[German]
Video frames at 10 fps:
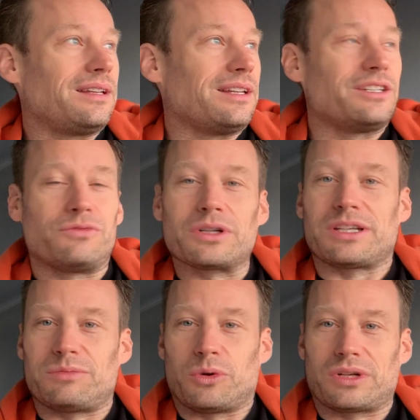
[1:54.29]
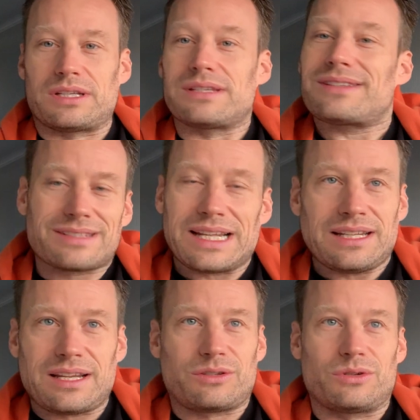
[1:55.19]
nicht wirklich möglich ist. Das
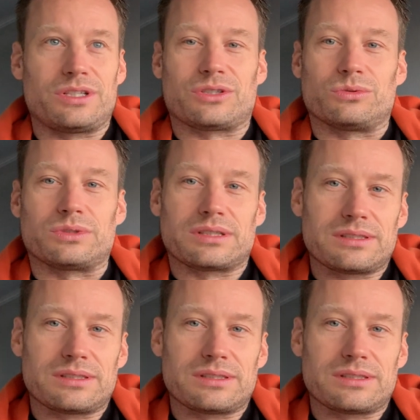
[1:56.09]
klingt natürlich gut.